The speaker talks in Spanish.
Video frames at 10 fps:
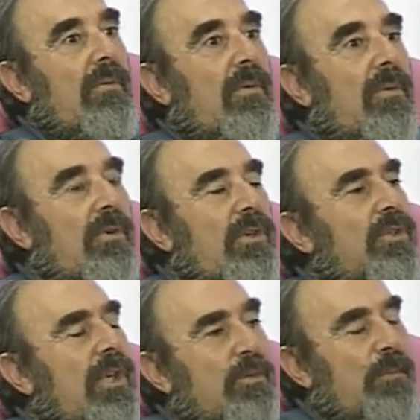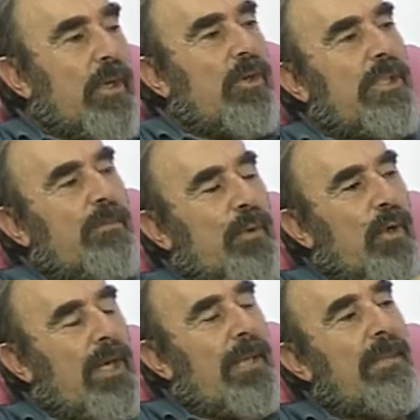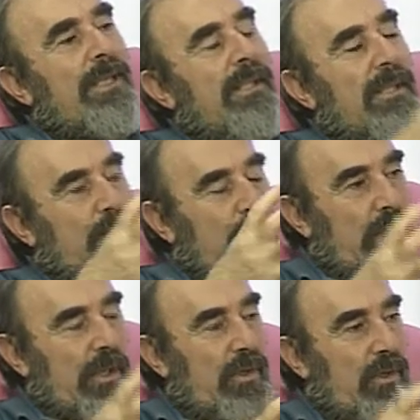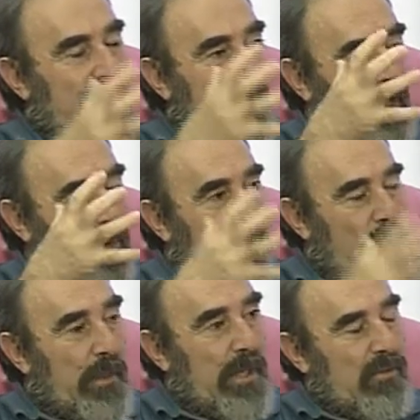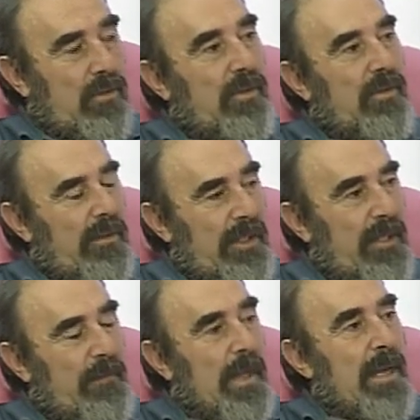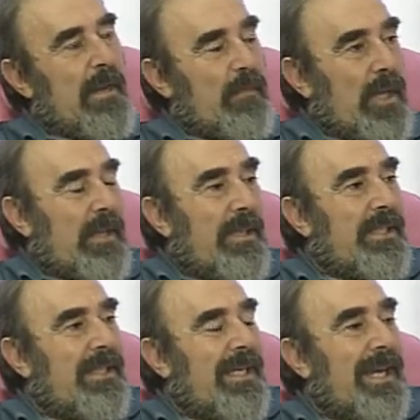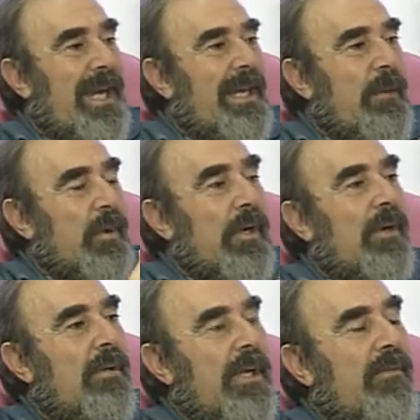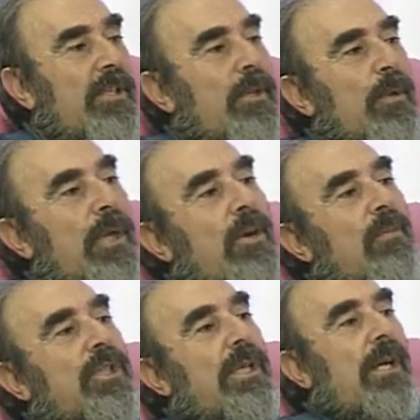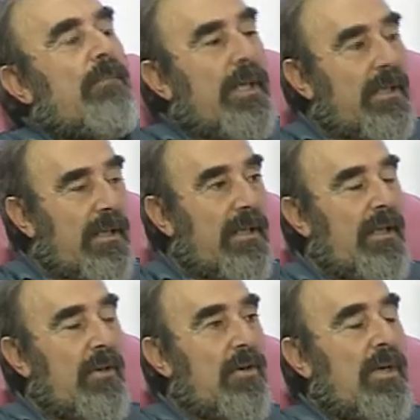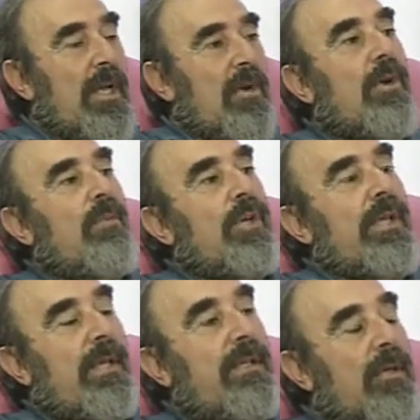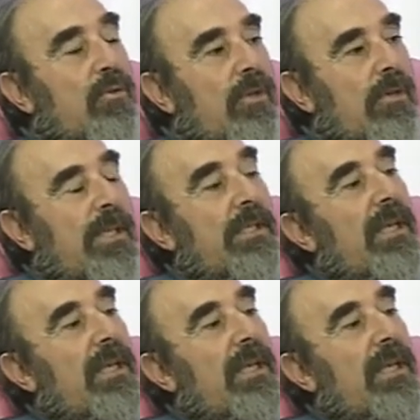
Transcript: unos de los peores problemas de despoblación europeos. ¿eh? Pero además es que hay que ponerlo de manifiesto porque como se reparten en cinco comunidades autónomas,